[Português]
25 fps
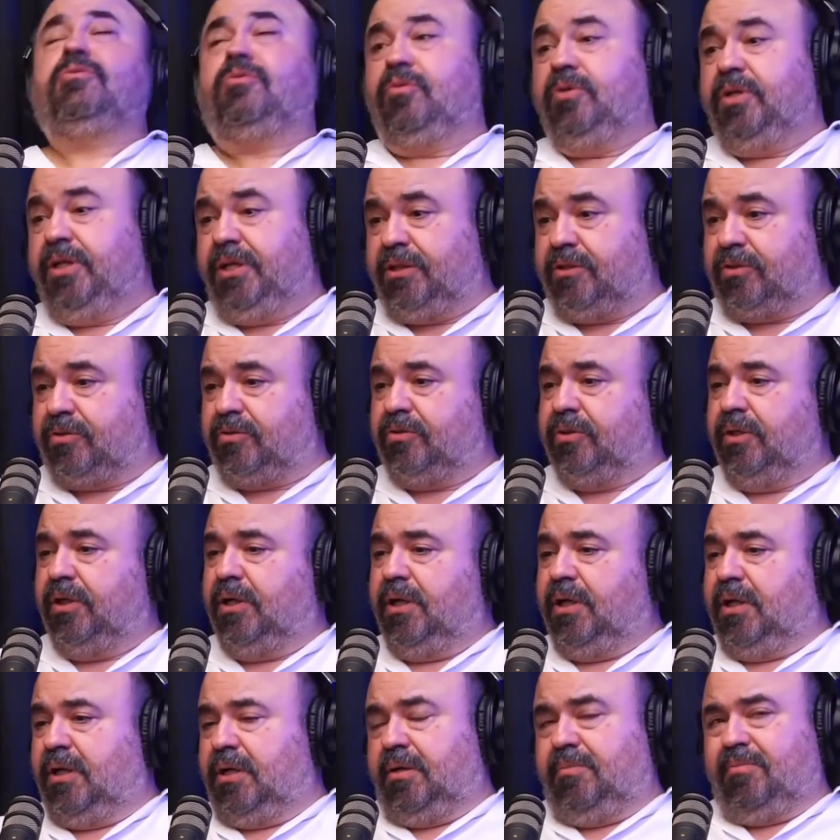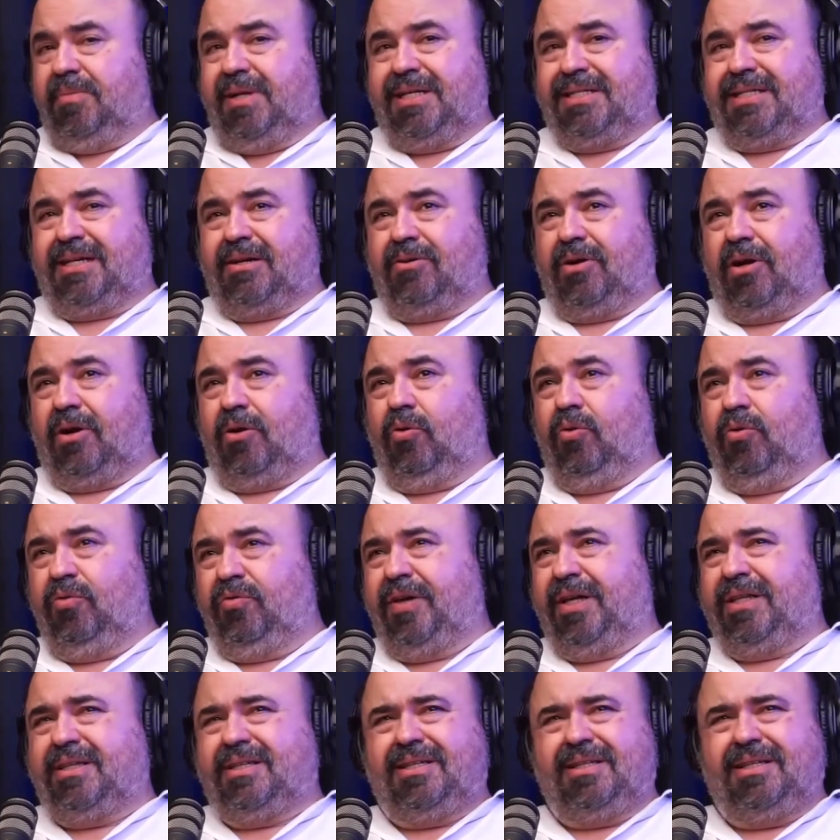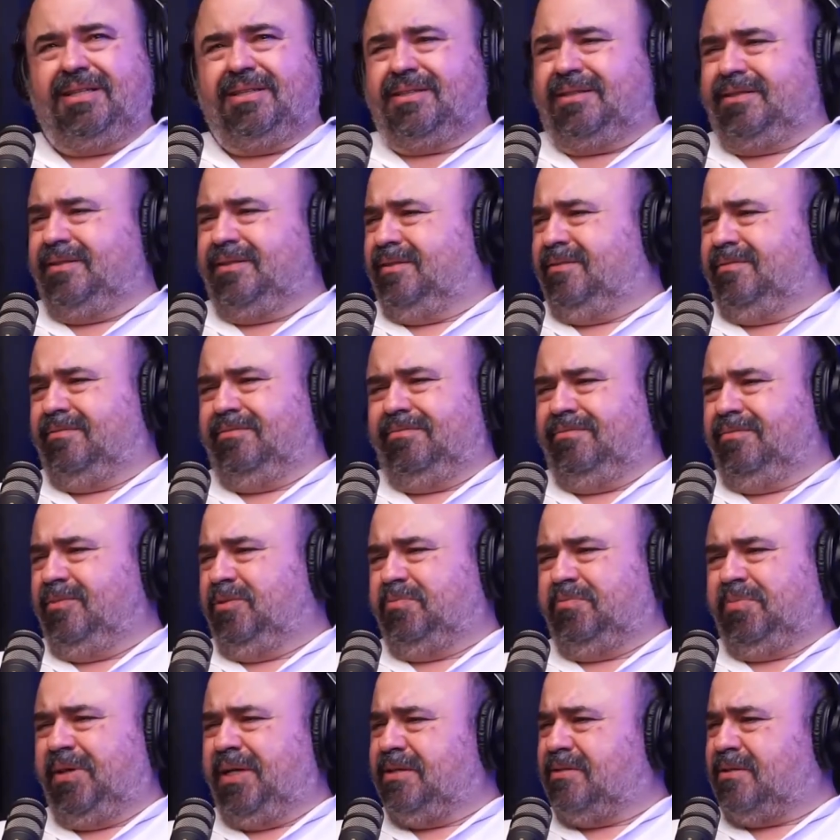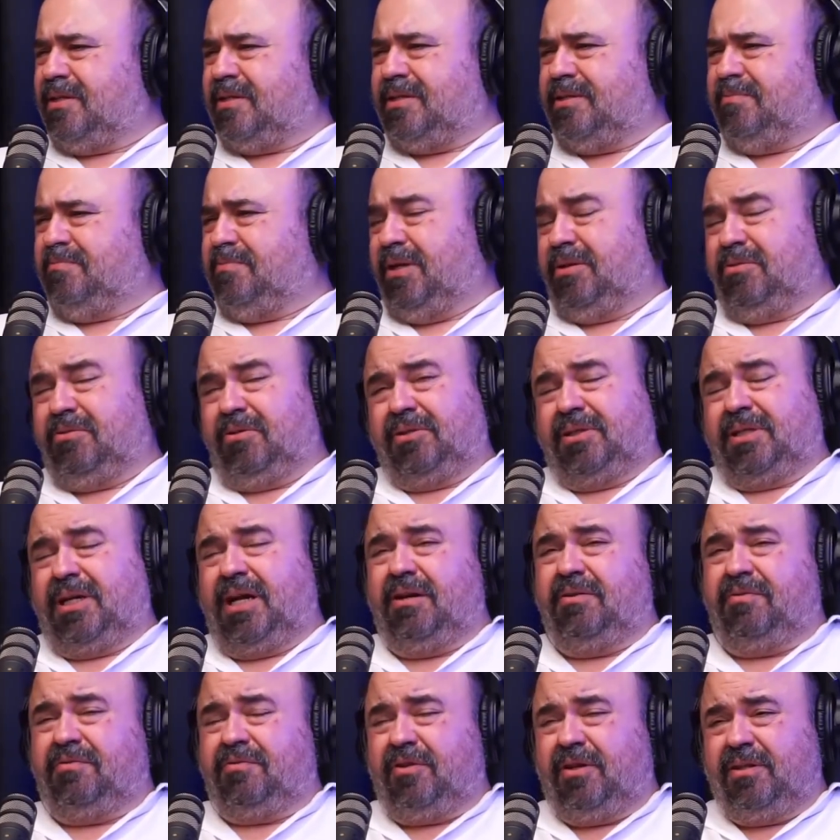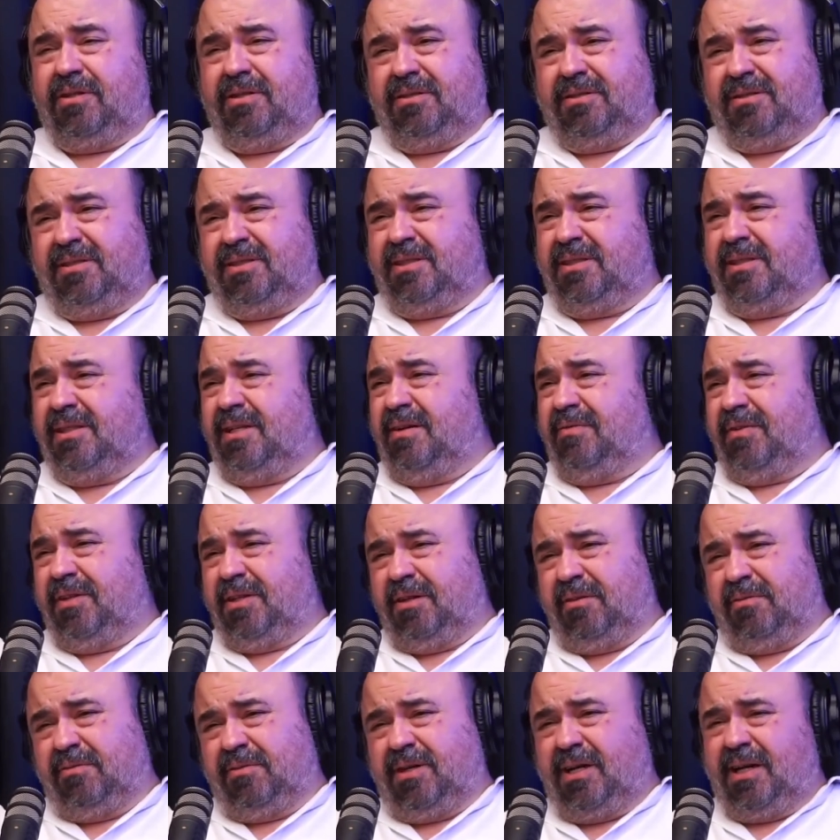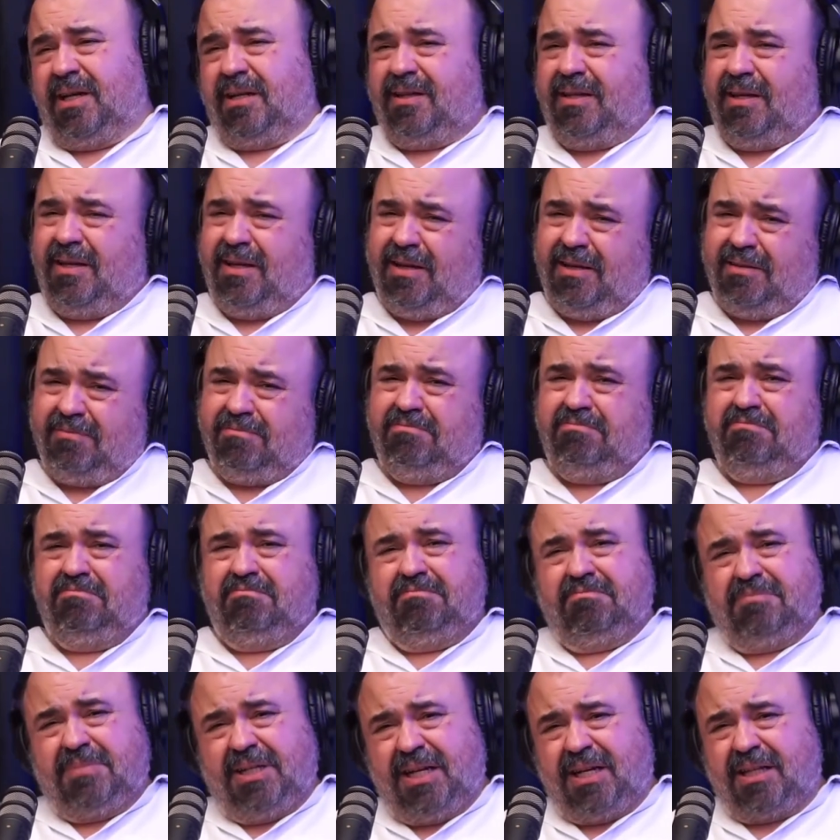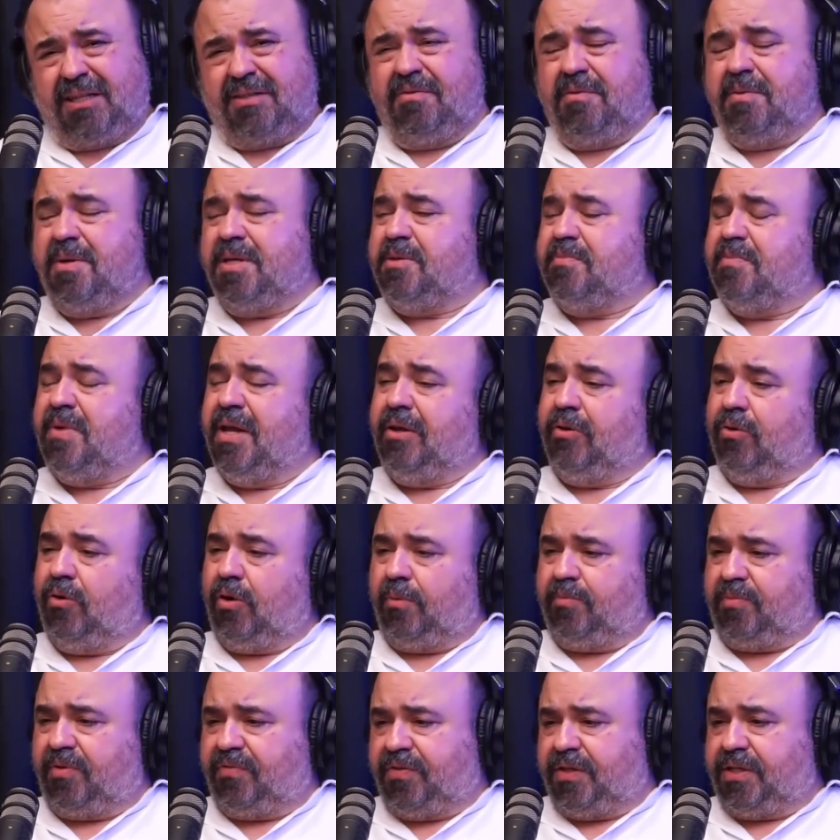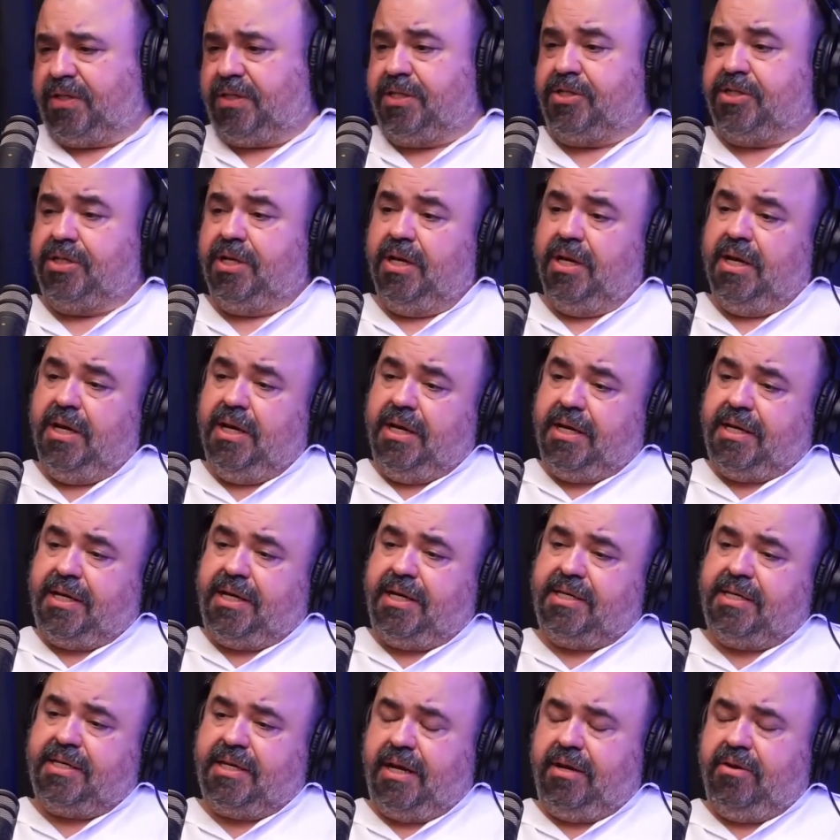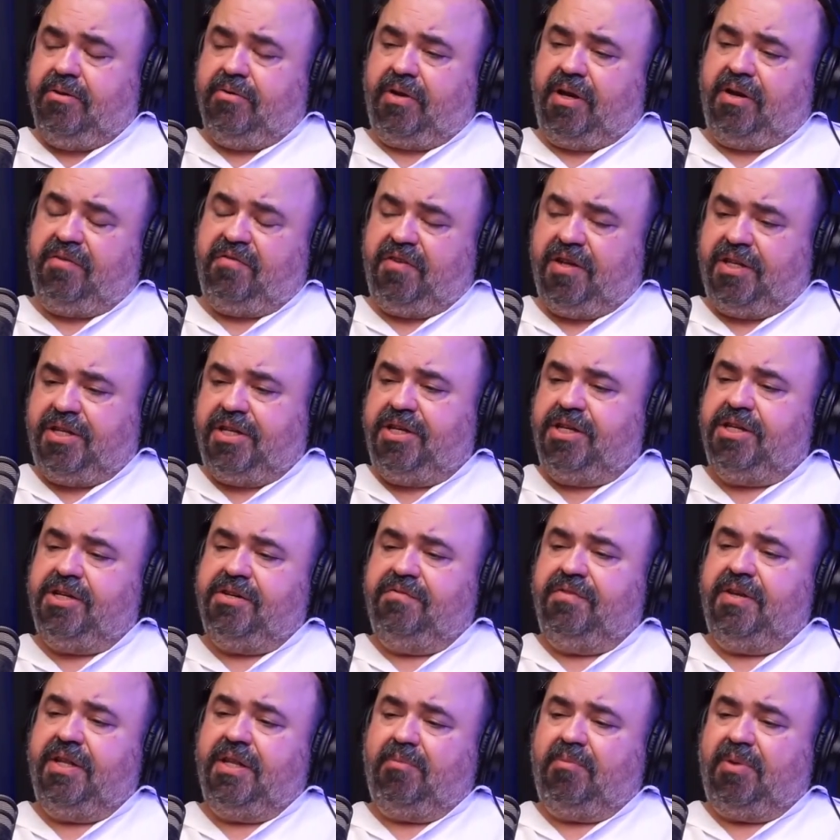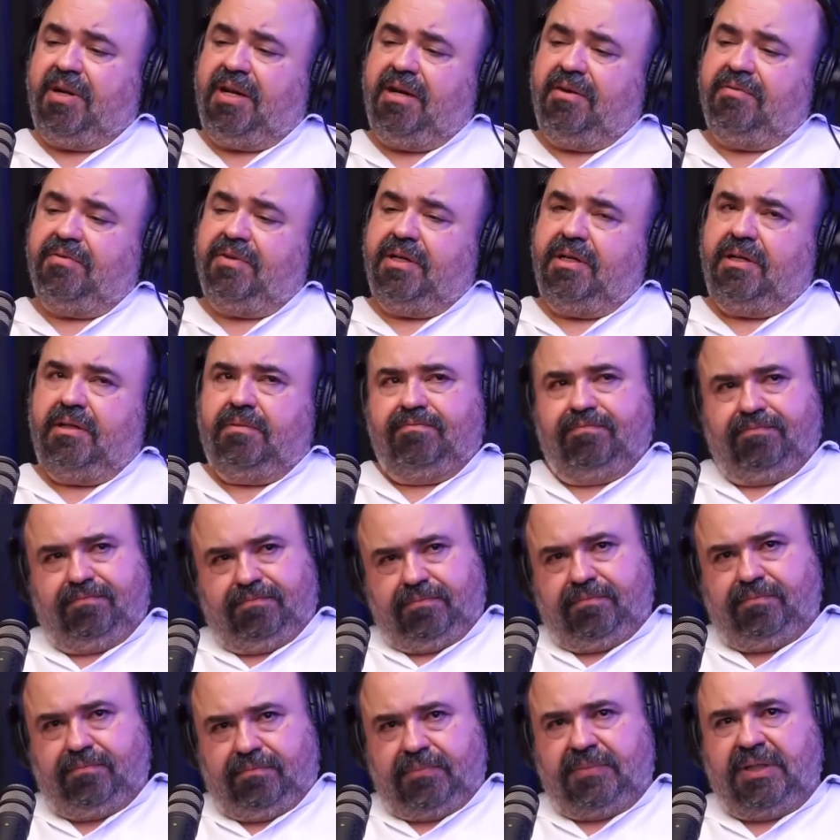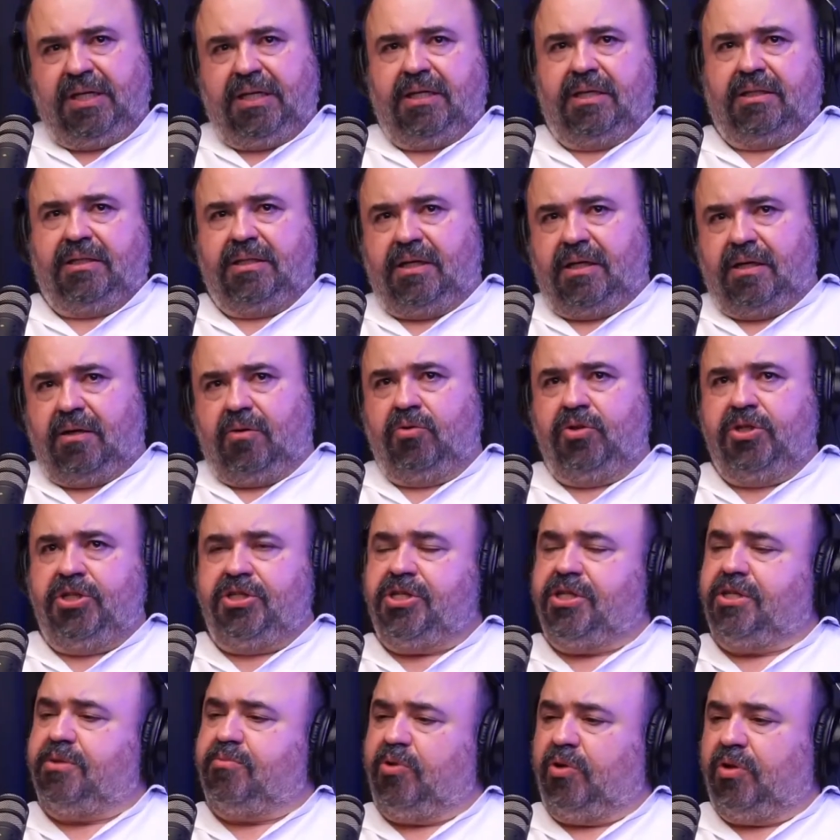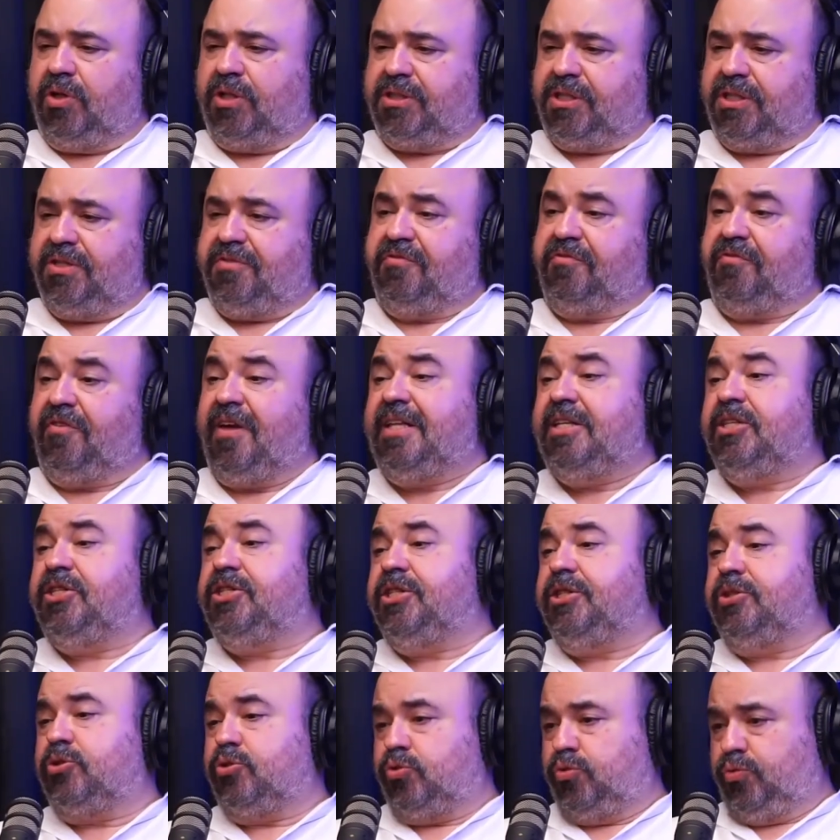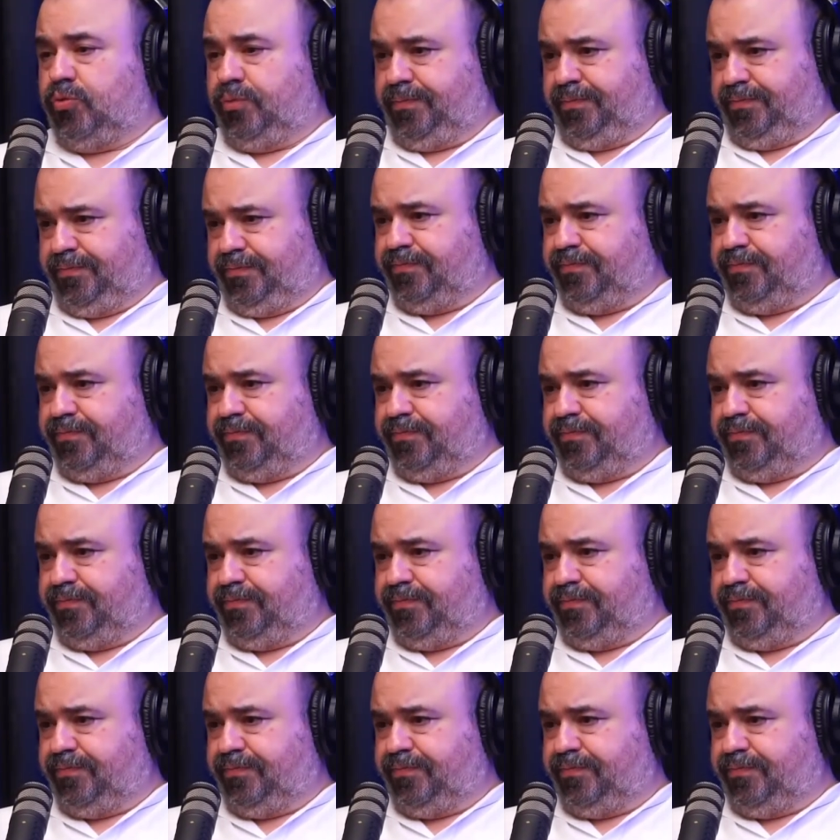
com isso. Beleza, agora o fetiche, eu não penso assim. Pelo contrário, Freud destinava até um lugar até relativamente menor para o fetiche. Que seria o quê? Fetiche vem da palavra, né, da origem etimológica de feitiço.